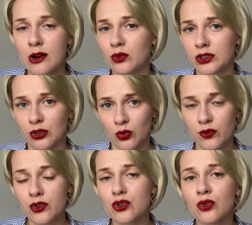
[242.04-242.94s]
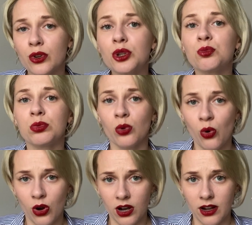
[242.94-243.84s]
установки, что это
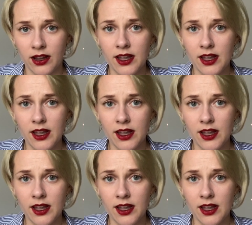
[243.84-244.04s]
плохо.